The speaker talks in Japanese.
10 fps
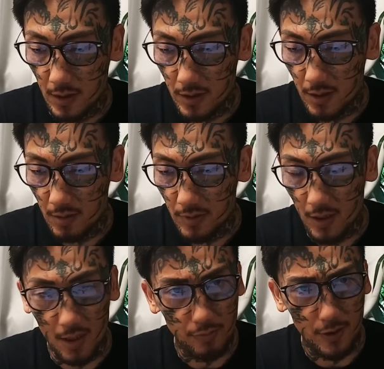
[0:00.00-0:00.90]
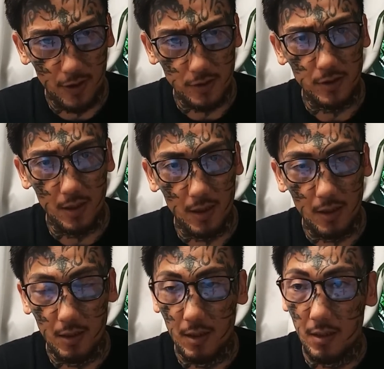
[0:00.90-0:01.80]
旗から見たら危ねえ奴
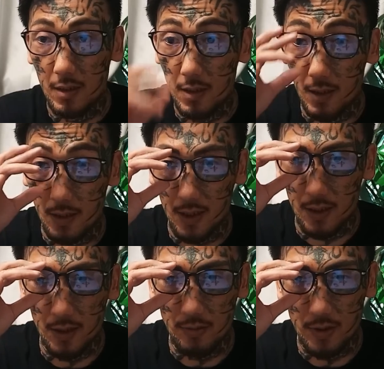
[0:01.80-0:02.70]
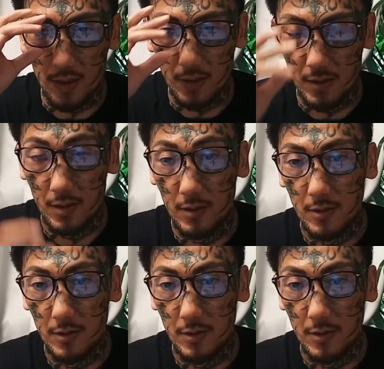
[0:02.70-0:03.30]
が、えー、彼らのね、